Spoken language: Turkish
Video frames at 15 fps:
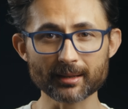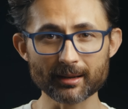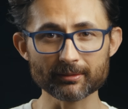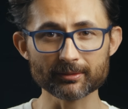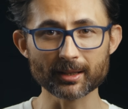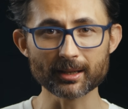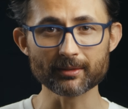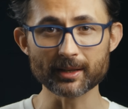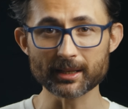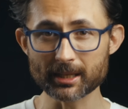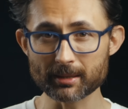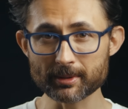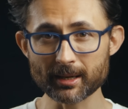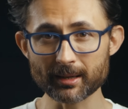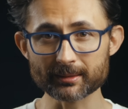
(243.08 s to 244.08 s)
Tavla ve
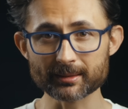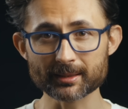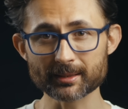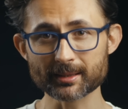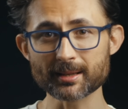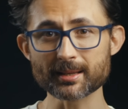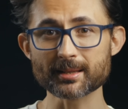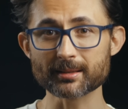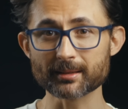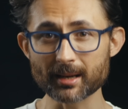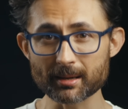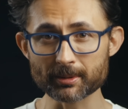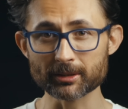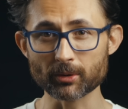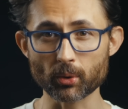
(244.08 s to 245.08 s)
2006'da da
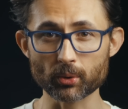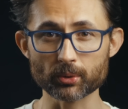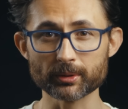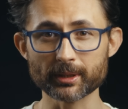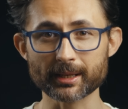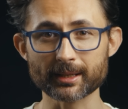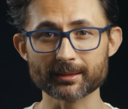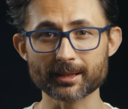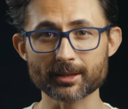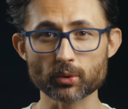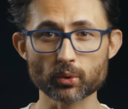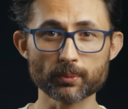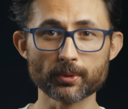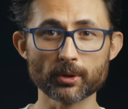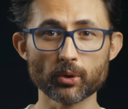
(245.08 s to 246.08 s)
Scrabble oyunlarında
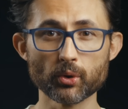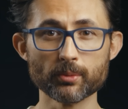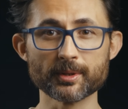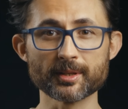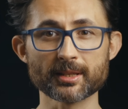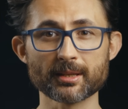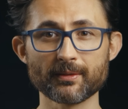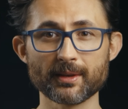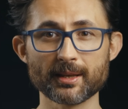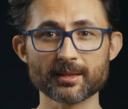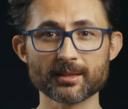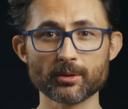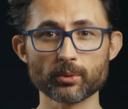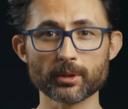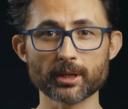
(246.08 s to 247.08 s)
superhuman seviyesine